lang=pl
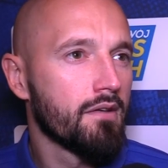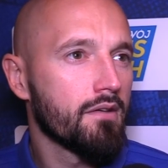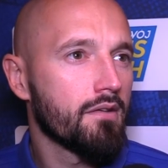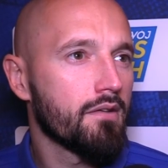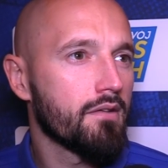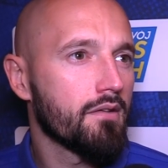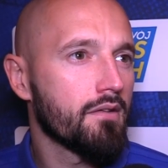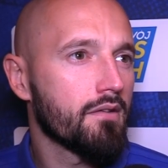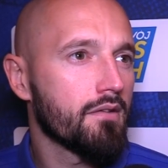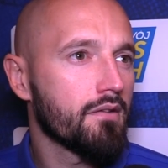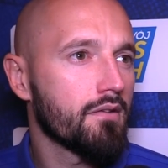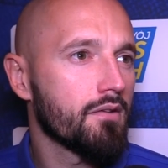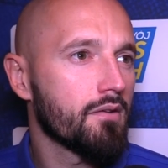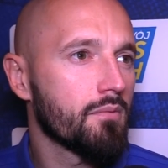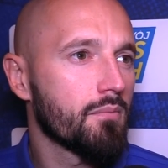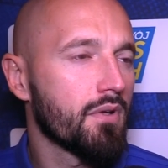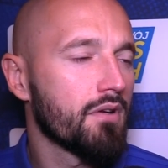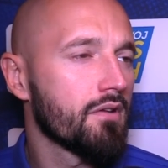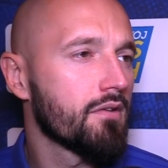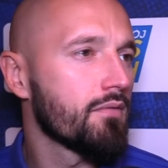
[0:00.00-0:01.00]
i
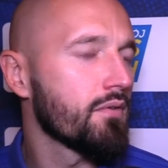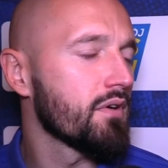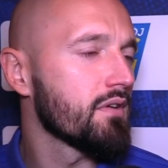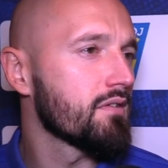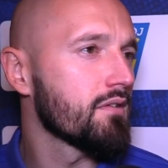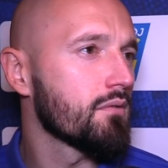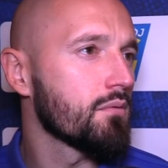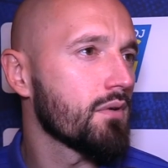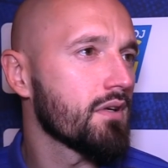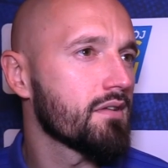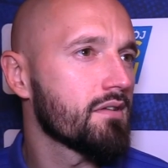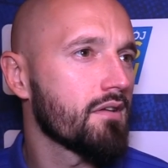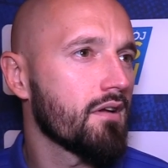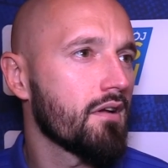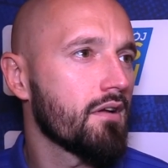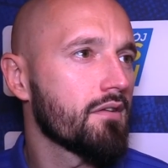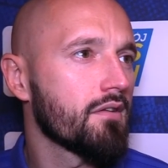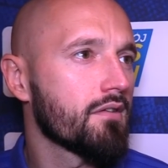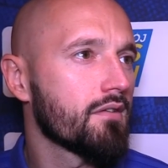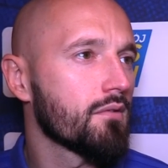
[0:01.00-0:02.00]
mieli swoje sytuacje,
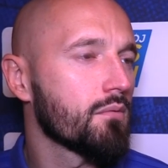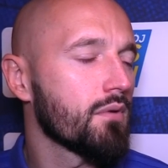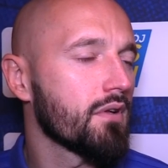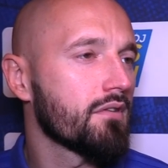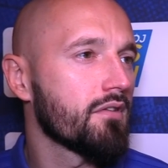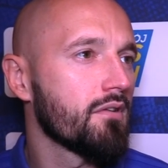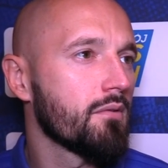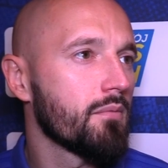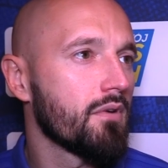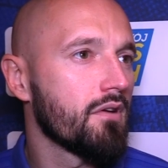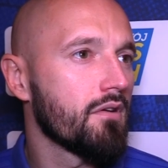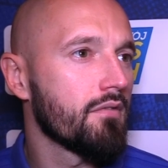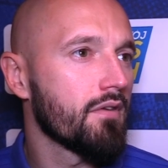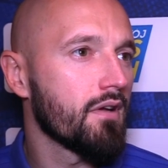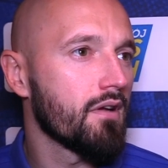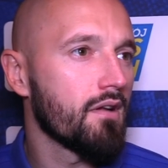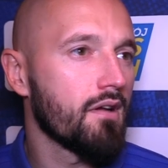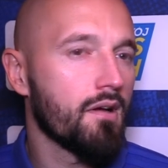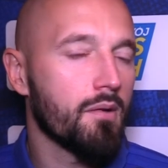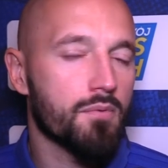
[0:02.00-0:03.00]
ale tych sytuacji nie mieli
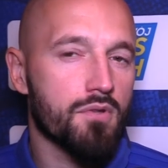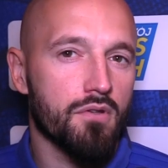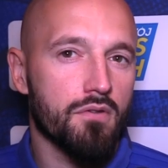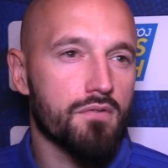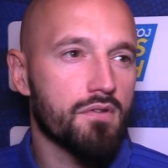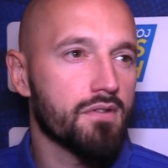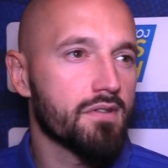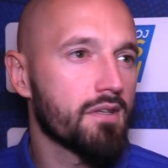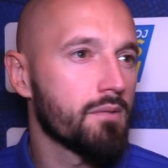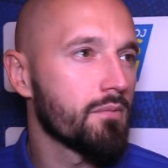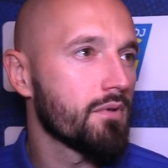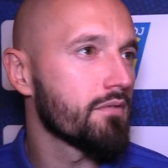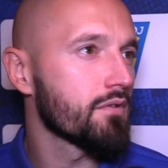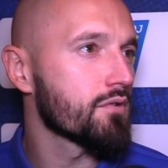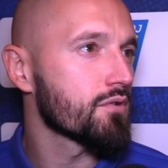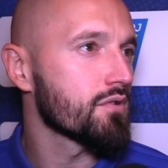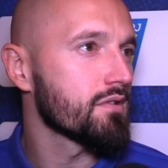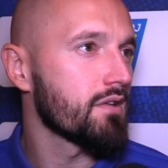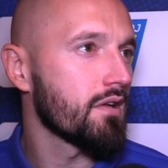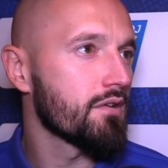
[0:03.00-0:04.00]
wiele, a przede wszystkim nie
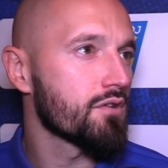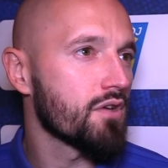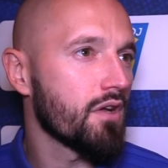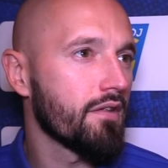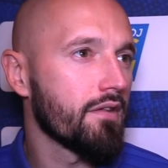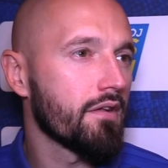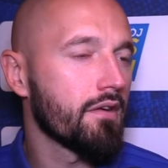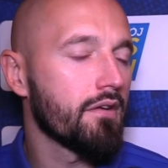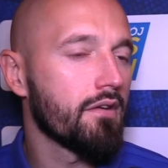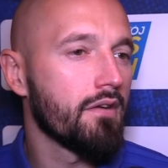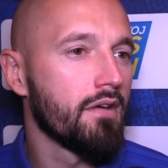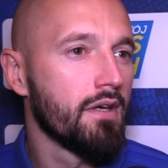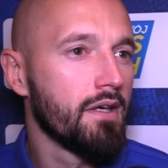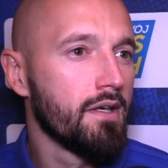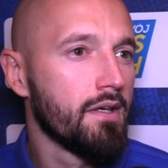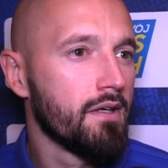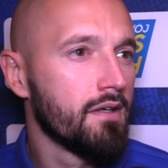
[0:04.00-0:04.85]
wykorzystali żadnej i